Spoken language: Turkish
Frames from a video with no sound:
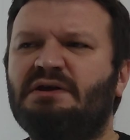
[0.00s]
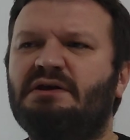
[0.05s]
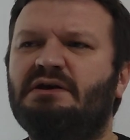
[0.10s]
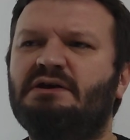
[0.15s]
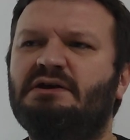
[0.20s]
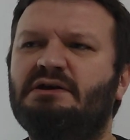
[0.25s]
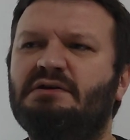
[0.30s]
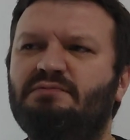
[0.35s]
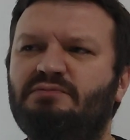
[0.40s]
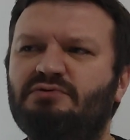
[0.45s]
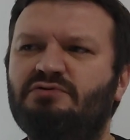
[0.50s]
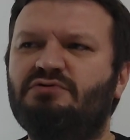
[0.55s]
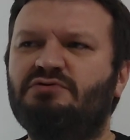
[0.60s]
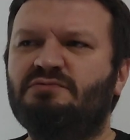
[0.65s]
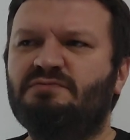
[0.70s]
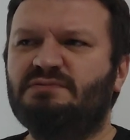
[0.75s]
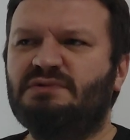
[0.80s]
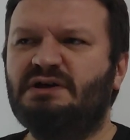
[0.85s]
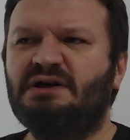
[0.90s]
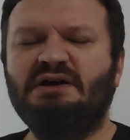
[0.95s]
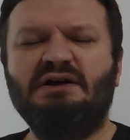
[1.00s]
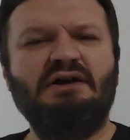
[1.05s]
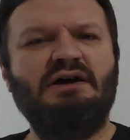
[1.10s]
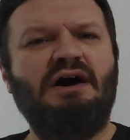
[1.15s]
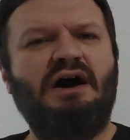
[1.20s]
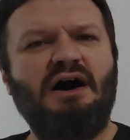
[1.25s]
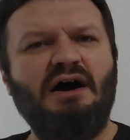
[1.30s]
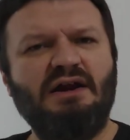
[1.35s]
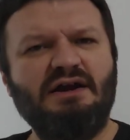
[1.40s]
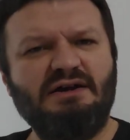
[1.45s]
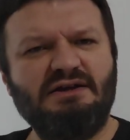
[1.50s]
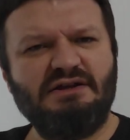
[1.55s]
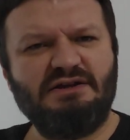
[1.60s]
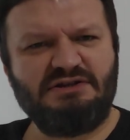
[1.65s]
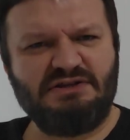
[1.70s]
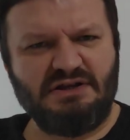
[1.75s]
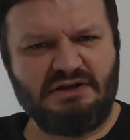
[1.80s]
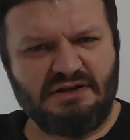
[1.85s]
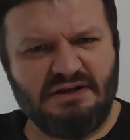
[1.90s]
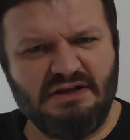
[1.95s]
E, bu durumda
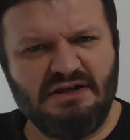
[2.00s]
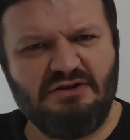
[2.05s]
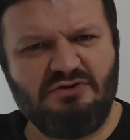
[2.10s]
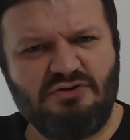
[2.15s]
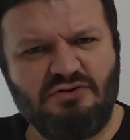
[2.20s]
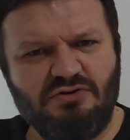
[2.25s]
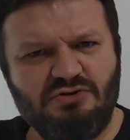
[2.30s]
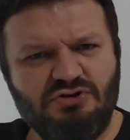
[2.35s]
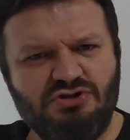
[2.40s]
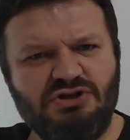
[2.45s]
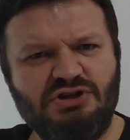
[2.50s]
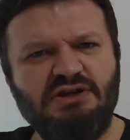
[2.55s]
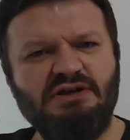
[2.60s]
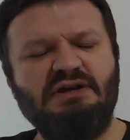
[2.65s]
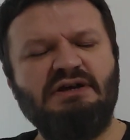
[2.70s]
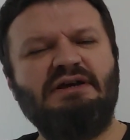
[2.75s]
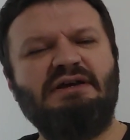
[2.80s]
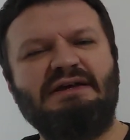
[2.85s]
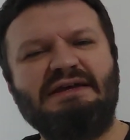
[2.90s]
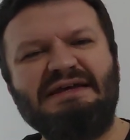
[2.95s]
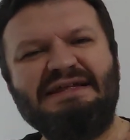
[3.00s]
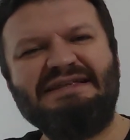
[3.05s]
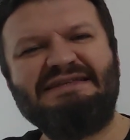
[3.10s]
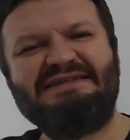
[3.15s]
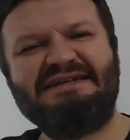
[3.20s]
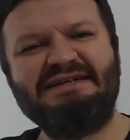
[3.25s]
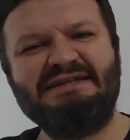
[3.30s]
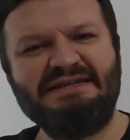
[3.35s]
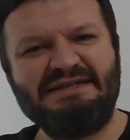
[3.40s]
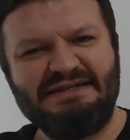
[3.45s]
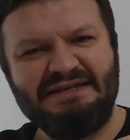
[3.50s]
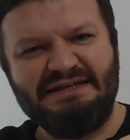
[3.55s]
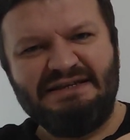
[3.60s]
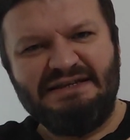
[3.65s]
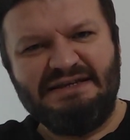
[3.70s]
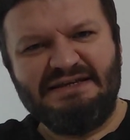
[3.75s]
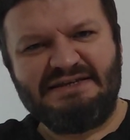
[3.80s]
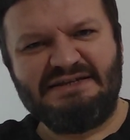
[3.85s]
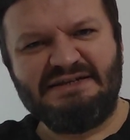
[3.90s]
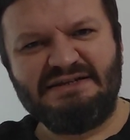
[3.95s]
arkadaşlar ilk önce
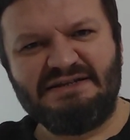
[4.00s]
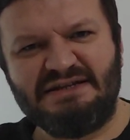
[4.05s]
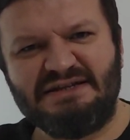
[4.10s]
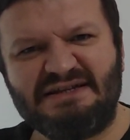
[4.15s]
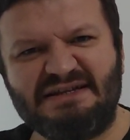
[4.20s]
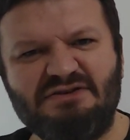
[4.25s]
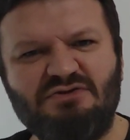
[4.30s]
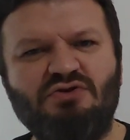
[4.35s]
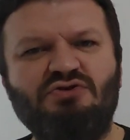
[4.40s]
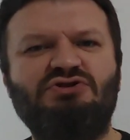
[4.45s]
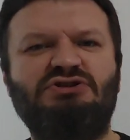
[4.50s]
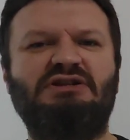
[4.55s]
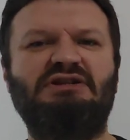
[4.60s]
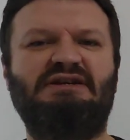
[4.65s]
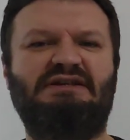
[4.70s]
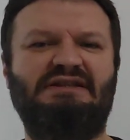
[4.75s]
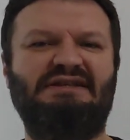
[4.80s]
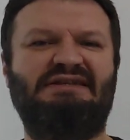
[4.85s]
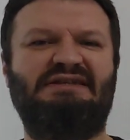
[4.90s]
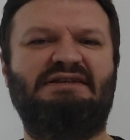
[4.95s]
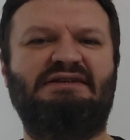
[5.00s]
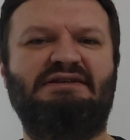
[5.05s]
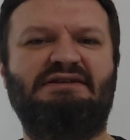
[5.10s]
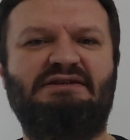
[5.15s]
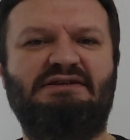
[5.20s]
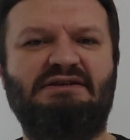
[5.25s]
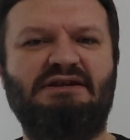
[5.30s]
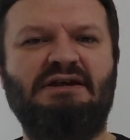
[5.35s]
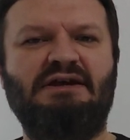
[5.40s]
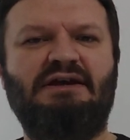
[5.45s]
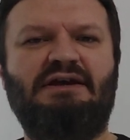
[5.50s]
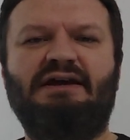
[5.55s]
ilçenizin içinde siz önceliklisiniz.